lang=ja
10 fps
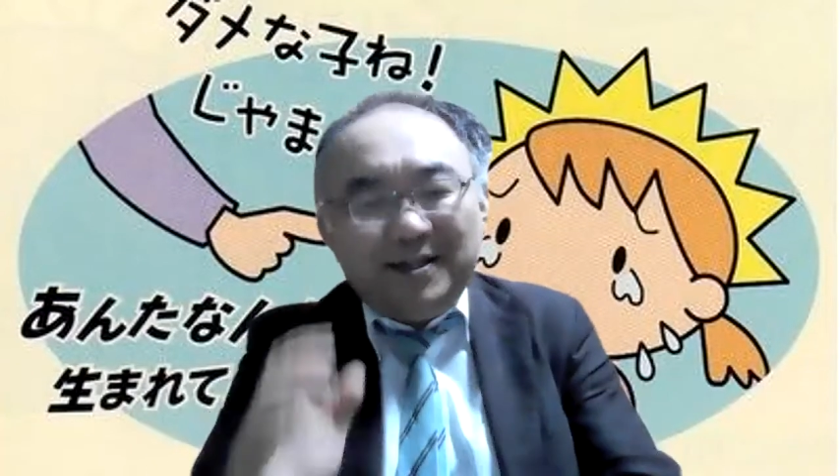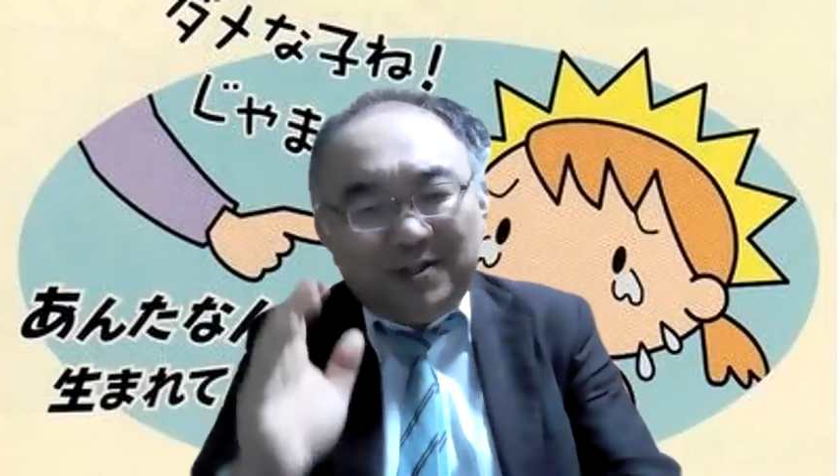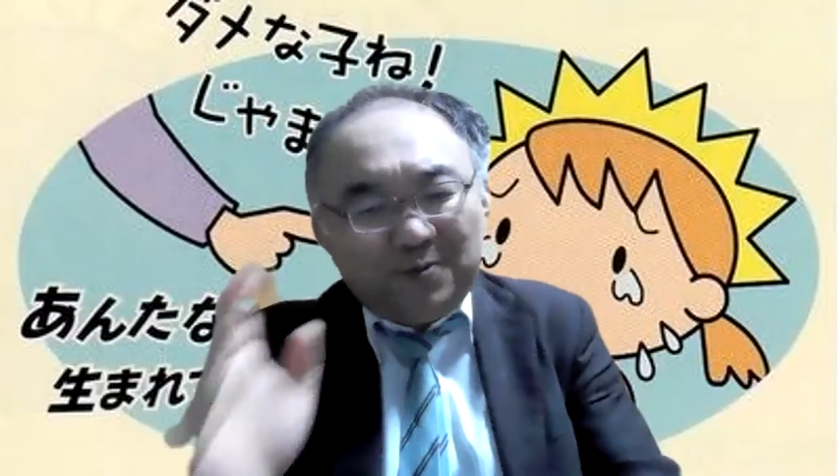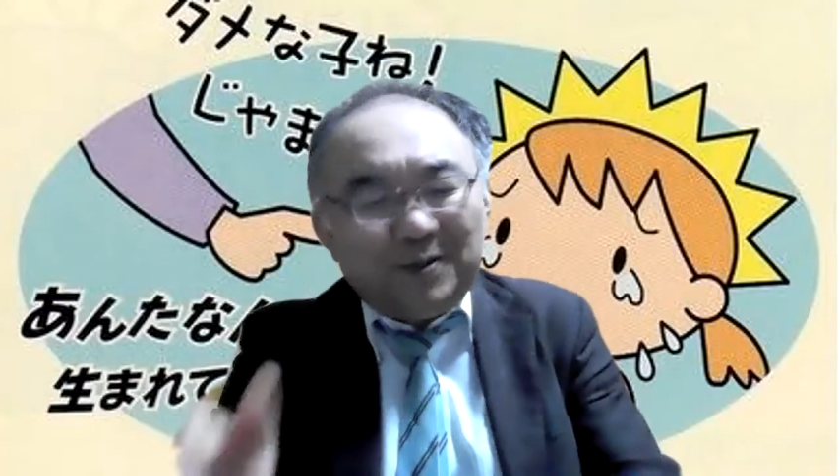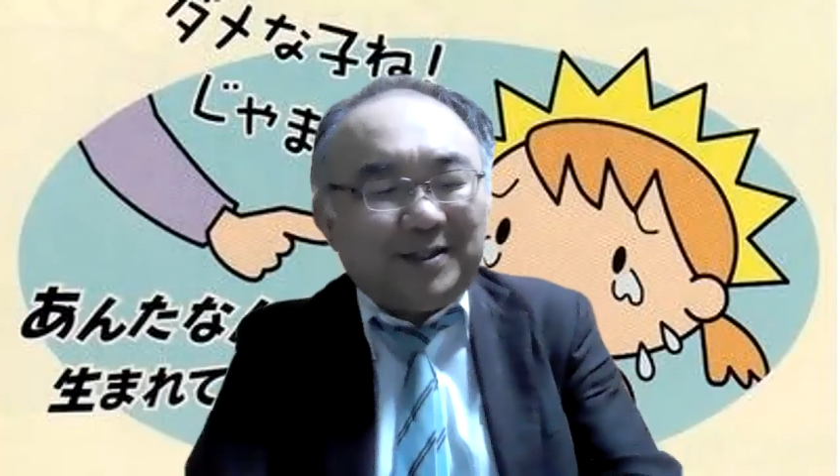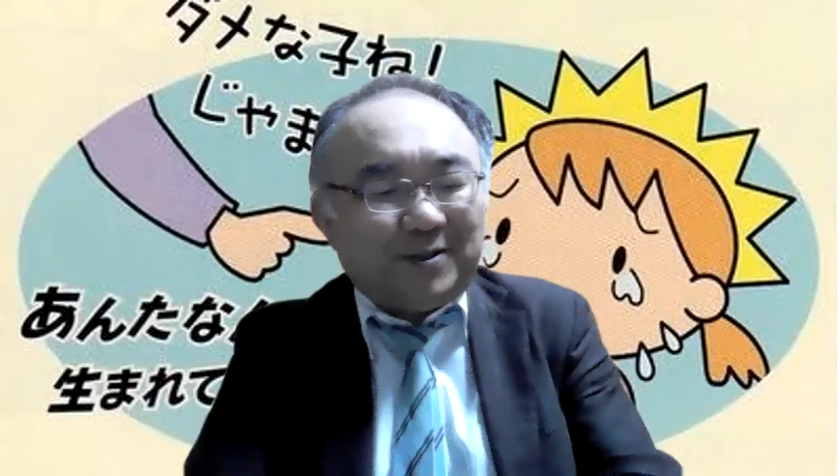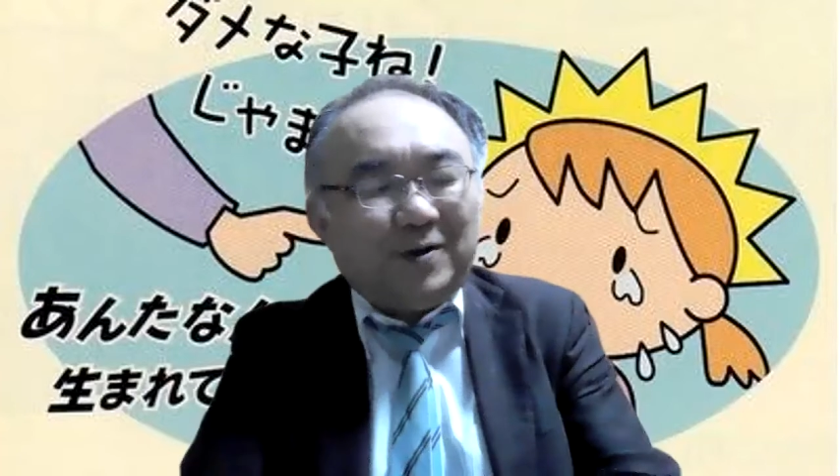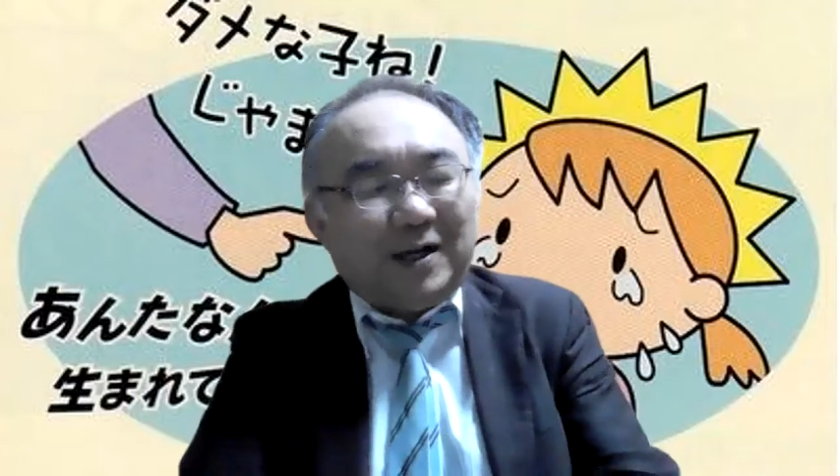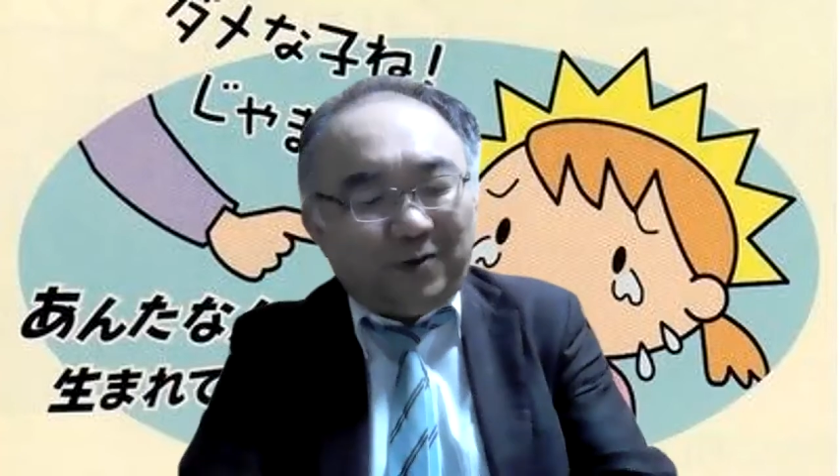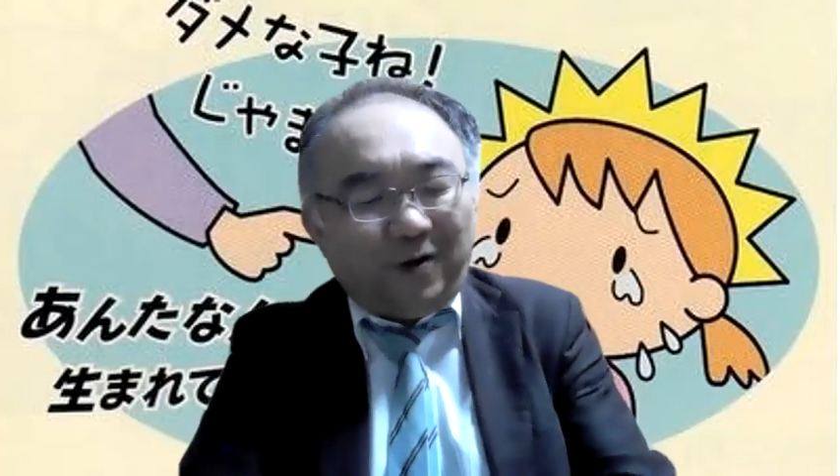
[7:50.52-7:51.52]
大丈夫で
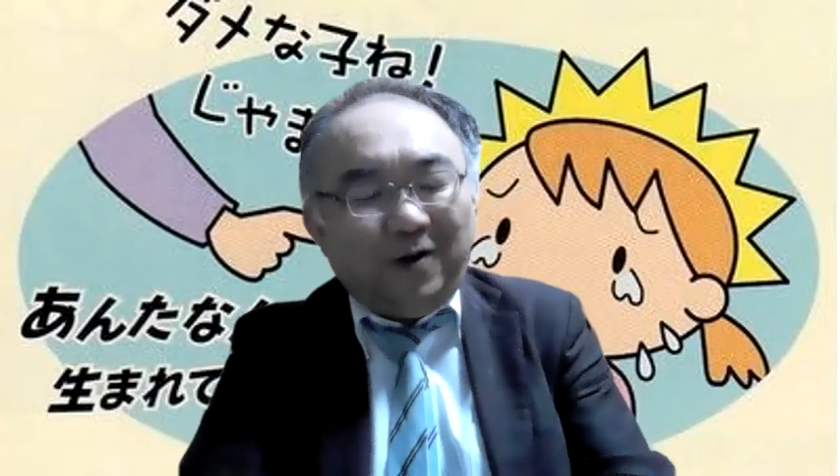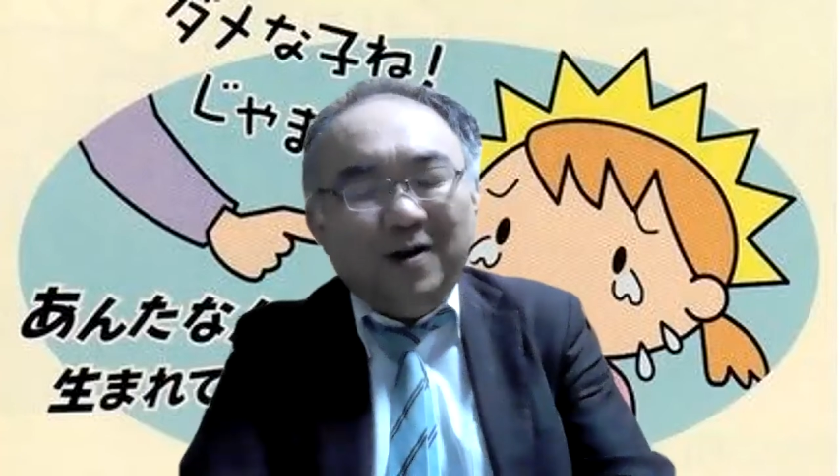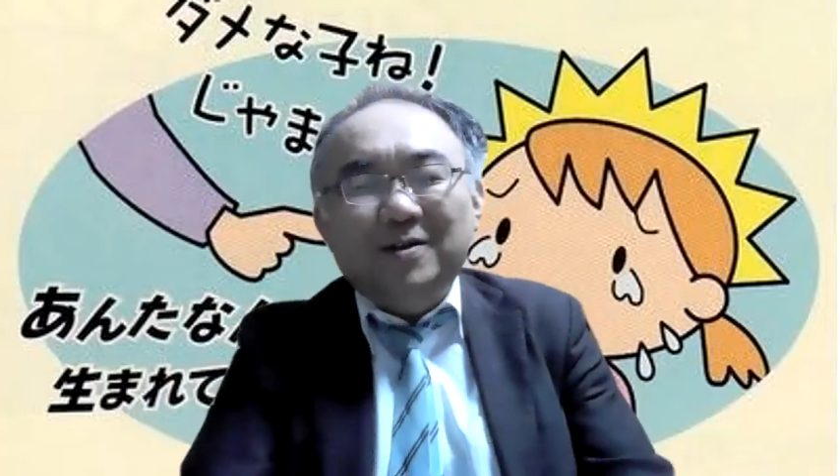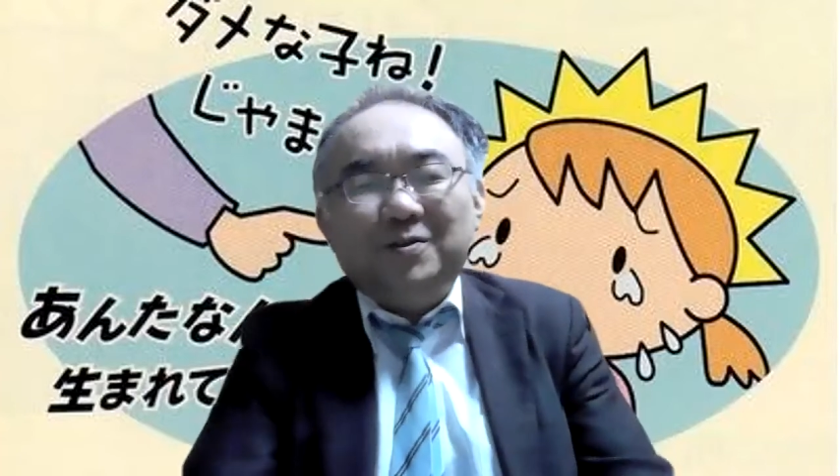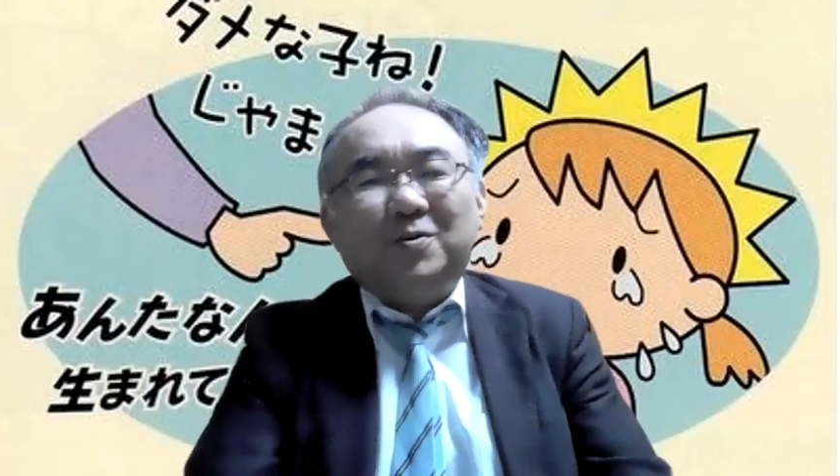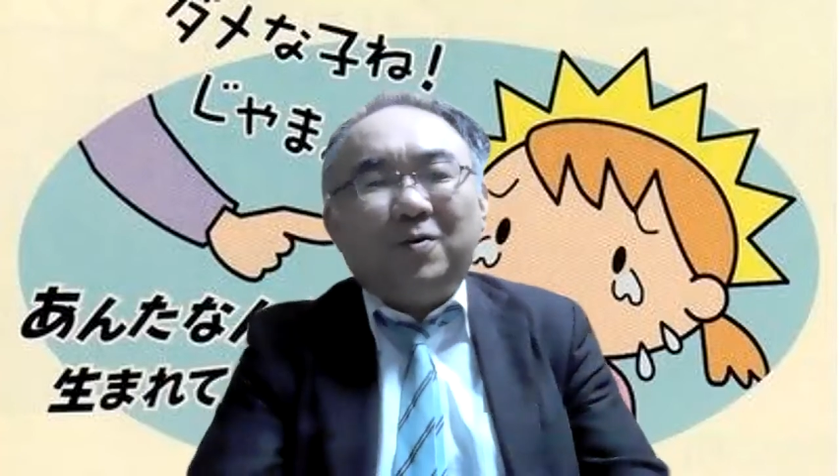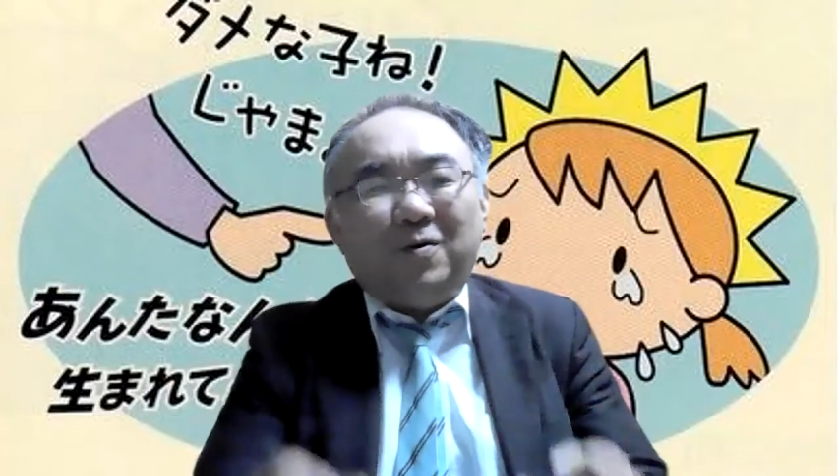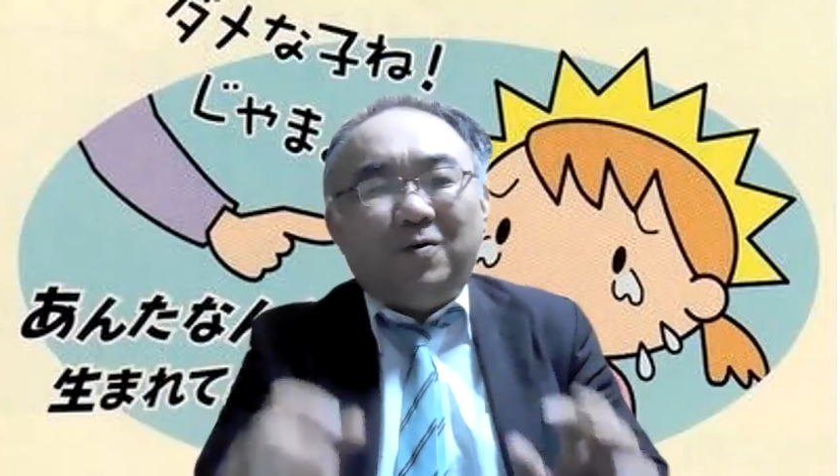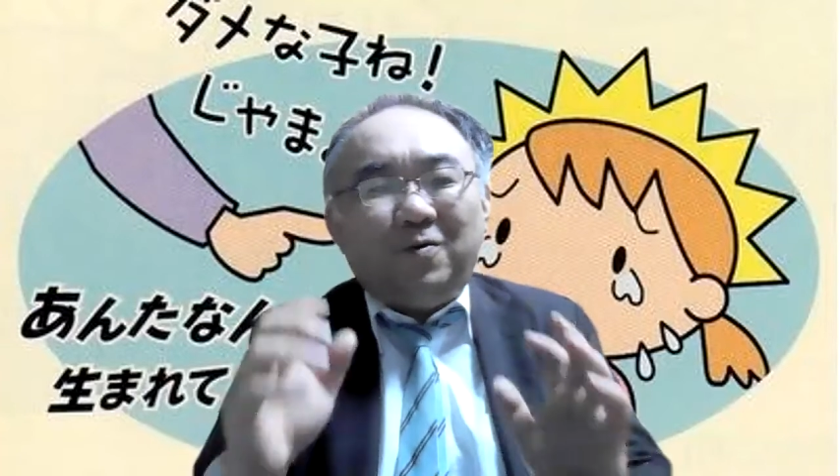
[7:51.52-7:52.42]
しょうかと、ちょっと